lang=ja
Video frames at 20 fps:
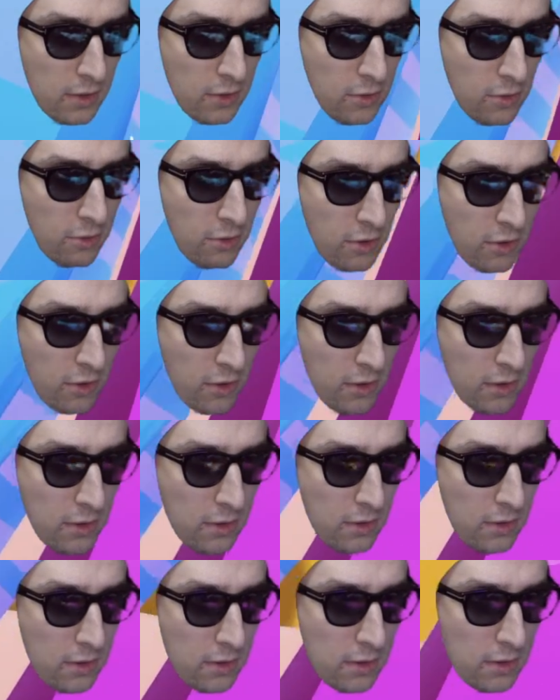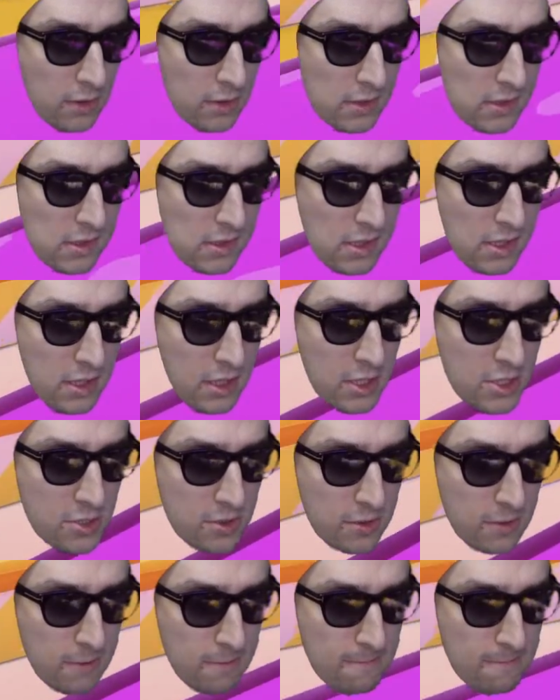どう好きでしょ